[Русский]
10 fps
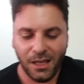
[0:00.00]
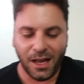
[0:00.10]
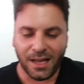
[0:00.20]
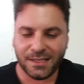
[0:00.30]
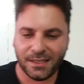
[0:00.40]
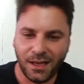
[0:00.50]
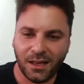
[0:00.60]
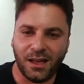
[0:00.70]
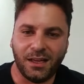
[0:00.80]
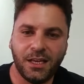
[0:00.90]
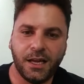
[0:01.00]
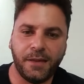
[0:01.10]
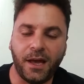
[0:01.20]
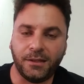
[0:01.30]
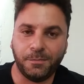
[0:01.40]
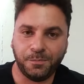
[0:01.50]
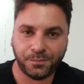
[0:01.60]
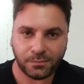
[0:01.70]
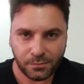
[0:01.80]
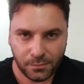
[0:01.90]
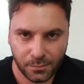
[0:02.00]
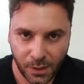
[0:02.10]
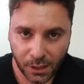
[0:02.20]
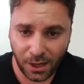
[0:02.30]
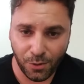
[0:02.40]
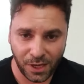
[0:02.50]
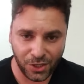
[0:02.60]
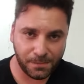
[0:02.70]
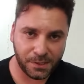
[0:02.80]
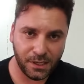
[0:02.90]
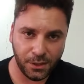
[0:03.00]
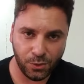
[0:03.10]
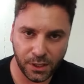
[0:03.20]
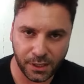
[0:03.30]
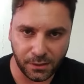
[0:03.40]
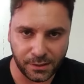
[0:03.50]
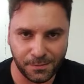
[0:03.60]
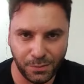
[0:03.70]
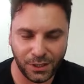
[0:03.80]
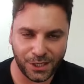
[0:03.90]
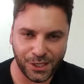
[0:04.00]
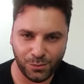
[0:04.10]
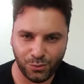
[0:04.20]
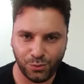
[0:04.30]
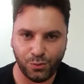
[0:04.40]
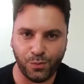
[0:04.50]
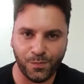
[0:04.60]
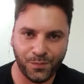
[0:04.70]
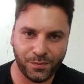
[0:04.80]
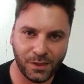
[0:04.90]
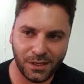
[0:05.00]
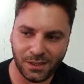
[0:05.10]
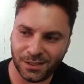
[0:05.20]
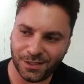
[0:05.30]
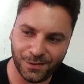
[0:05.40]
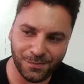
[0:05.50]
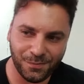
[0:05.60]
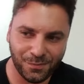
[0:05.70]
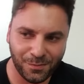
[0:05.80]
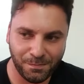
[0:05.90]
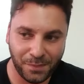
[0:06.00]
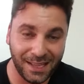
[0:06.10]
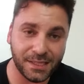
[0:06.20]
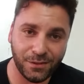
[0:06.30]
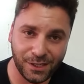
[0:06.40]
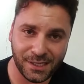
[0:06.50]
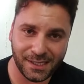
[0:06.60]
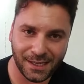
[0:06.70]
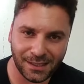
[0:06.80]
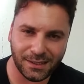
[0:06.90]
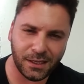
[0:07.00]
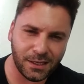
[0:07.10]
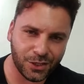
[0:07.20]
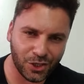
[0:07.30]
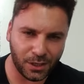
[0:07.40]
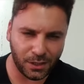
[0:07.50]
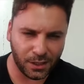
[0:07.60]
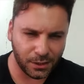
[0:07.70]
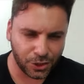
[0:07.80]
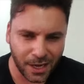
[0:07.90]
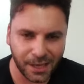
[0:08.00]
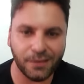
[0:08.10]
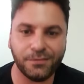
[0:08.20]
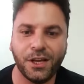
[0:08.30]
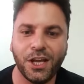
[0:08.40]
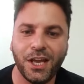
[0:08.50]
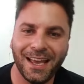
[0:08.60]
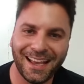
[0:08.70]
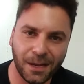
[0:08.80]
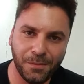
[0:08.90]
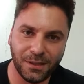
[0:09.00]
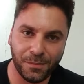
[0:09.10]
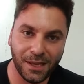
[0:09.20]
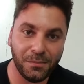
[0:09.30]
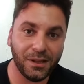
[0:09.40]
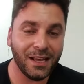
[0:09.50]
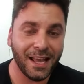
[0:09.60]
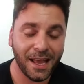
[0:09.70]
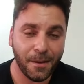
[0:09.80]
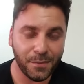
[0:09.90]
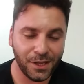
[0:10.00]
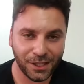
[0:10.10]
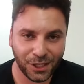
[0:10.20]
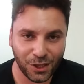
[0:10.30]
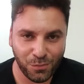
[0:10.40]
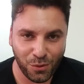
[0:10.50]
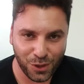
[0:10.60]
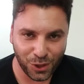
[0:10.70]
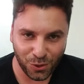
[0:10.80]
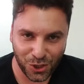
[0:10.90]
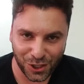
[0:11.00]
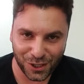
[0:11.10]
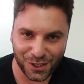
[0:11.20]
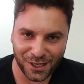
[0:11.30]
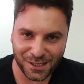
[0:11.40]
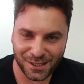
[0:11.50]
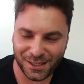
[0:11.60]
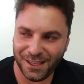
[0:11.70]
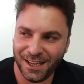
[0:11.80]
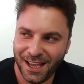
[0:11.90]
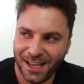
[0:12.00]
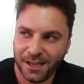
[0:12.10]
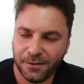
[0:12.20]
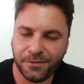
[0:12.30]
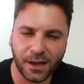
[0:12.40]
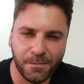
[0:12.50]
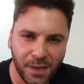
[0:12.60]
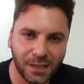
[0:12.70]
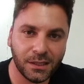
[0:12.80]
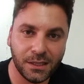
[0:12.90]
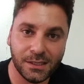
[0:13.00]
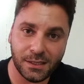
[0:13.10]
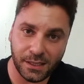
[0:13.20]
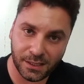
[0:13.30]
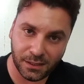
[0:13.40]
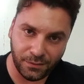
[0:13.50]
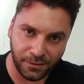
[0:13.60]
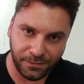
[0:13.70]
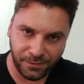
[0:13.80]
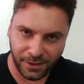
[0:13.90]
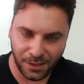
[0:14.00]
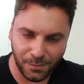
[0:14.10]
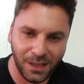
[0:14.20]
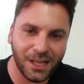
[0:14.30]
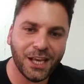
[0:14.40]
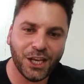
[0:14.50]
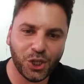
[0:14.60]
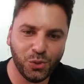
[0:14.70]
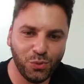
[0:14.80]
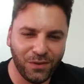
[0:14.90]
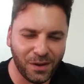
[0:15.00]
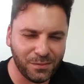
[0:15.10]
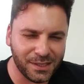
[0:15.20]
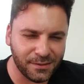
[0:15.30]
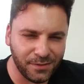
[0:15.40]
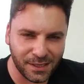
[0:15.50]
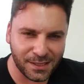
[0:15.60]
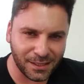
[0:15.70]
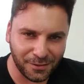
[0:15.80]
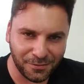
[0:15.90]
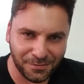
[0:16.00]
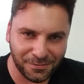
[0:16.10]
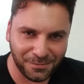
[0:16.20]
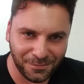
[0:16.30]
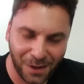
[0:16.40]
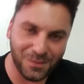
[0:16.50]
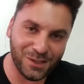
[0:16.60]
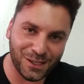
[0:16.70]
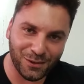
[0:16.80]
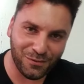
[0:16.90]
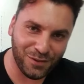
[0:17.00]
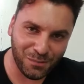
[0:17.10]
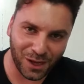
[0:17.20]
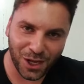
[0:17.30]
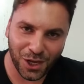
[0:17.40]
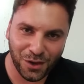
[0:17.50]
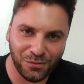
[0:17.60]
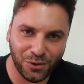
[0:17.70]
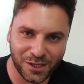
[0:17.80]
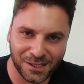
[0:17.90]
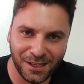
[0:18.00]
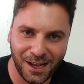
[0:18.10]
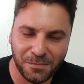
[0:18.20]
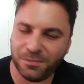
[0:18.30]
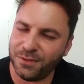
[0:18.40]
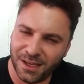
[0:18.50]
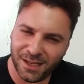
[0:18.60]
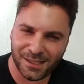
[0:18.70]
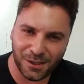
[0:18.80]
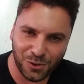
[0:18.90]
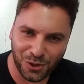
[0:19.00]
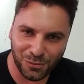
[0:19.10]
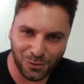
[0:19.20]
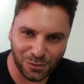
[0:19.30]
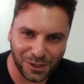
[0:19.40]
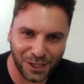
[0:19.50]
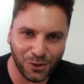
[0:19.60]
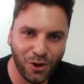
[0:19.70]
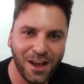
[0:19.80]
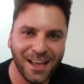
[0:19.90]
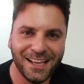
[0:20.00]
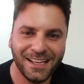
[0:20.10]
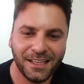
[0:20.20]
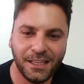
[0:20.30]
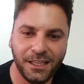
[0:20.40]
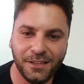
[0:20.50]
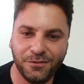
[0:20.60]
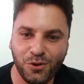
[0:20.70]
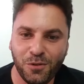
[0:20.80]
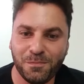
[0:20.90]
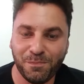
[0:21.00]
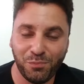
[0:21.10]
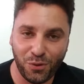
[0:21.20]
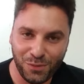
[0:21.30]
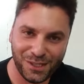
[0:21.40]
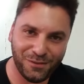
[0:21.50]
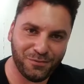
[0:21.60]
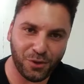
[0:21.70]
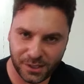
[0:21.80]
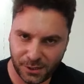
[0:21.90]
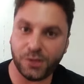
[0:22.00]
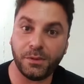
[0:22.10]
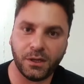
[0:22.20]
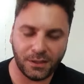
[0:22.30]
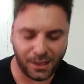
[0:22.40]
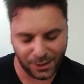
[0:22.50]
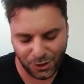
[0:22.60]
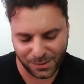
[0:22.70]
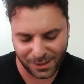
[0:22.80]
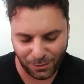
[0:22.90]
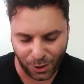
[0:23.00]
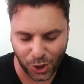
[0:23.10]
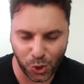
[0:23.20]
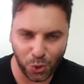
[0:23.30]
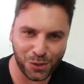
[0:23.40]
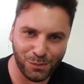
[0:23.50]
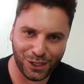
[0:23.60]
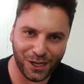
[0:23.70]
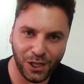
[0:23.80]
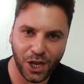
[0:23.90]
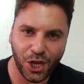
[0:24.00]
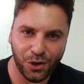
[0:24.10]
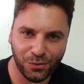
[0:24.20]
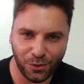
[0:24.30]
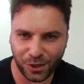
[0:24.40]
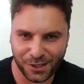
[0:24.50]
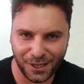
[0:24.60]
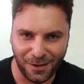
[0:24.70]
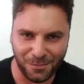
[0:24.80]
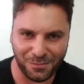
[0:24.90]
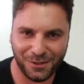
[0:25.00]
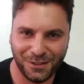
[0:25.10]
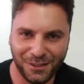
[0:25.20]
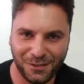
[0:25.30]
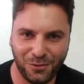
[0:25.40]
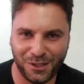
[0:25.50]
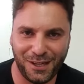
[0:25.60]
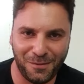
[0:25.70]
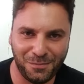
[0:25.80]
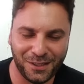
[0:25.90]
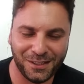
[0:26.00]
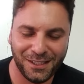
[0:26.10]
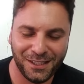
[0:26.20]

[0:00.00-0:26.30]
Аскаха. Ребят, да, у меня сейчас последний ролик, Рилс был на тему э, полезного десерта, шоколадных шариков – как бы там ни было, мне это напомнило очень интересный фрагмент из интересного фильма. Я думаю, вам, известный, вам известного фильма «Форест Гамп». Вы знаете, я очень люблю кино. И в нем, помните, Форест... Кто смотрел... Так, начнем с того. Кто смотрел Форест Гамп? Форест Гампа.